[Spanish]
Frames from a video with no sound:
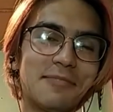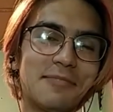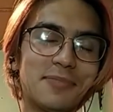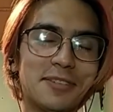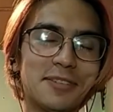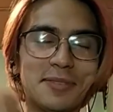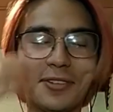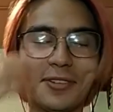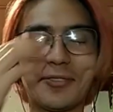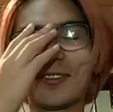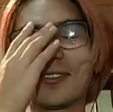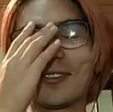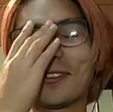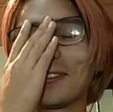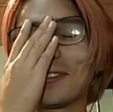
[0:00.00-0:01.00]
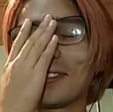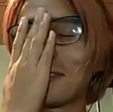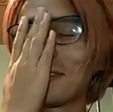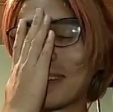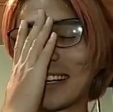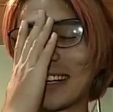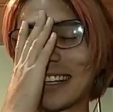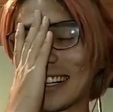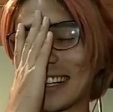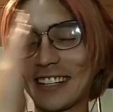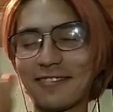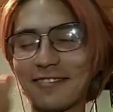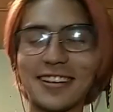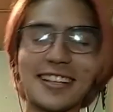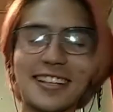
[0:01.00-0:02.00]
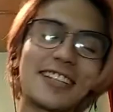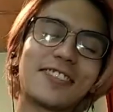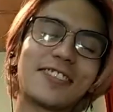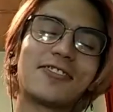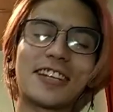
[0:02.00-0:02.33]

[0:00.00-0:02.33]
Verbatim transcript: y pues me tocó manejar diferentes